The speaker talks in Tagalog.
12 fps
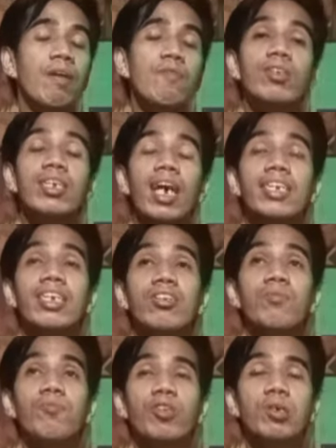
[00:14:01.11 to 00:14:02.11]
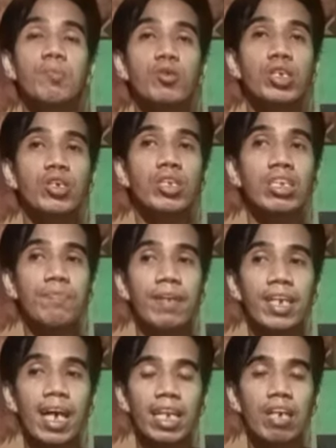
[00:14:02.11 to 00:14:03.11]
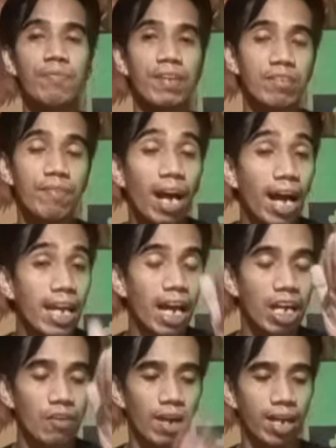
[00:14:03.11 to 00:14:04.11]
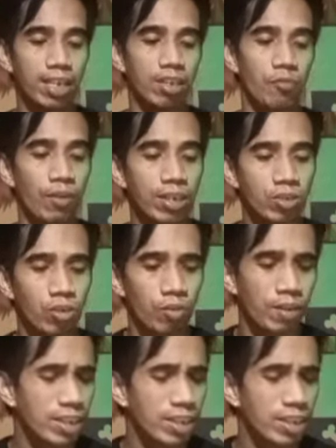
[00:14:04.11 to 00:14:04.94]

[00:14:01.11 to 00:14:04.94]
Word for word: Pabor sa kanya yung post position niya. Pag larga, pwedeng makaalago agad ng pwesto.